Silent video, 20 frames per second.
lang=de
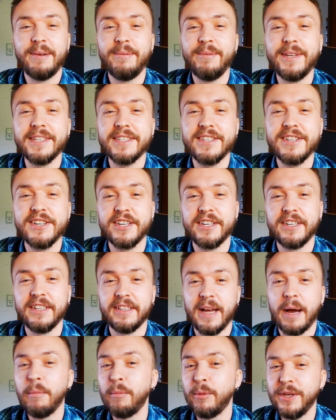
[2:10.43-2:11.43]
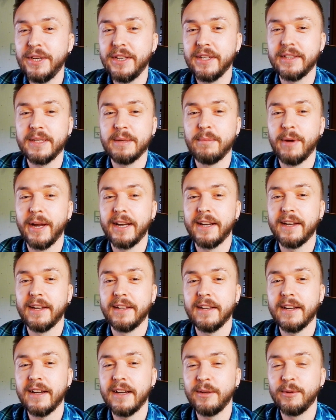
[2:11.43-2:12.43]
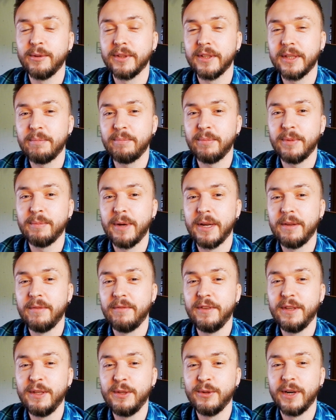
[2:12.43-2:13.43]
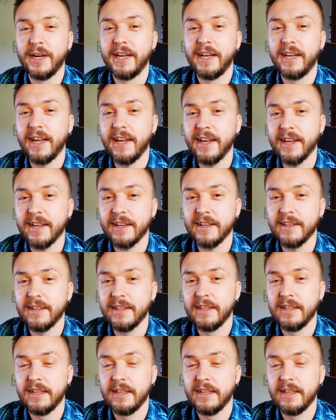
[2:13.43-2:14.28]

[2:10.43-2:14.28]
Im nächsten Schritt abonniert ihr meinen Kanal und gebt meinem Video ein Like.